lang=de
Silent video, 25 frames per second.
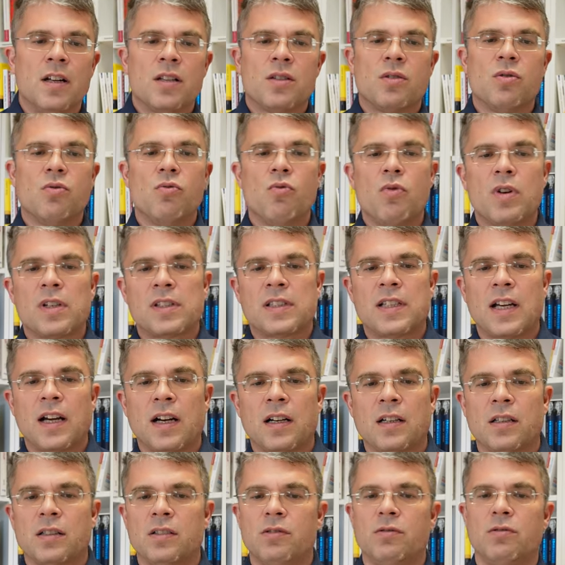zu
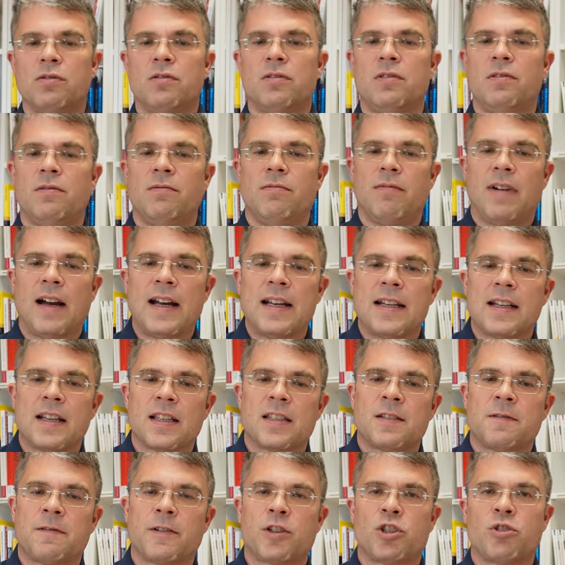Ursachen und
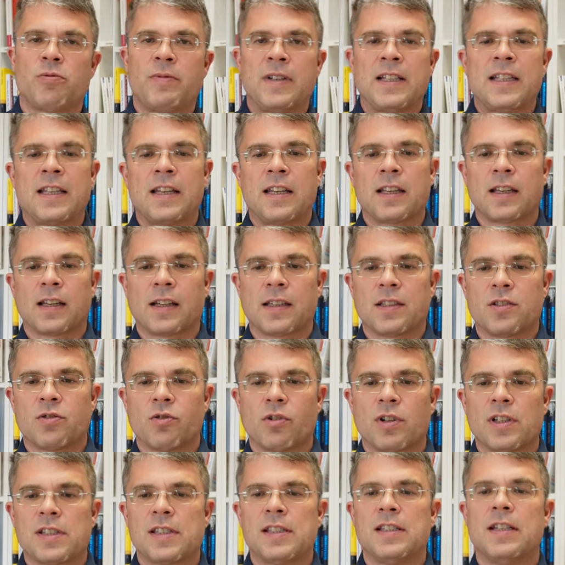weiters verwendete
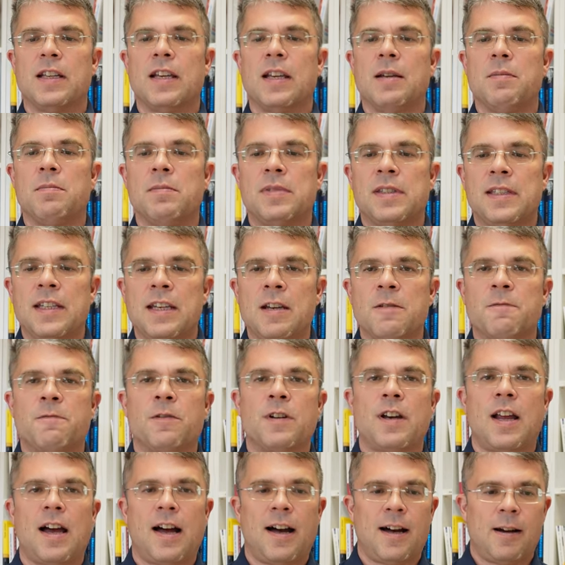Ressourcen im Sinne
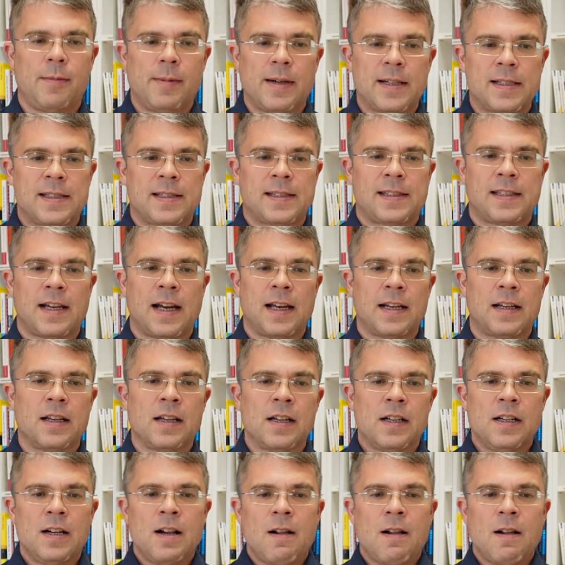von Arbeitszeit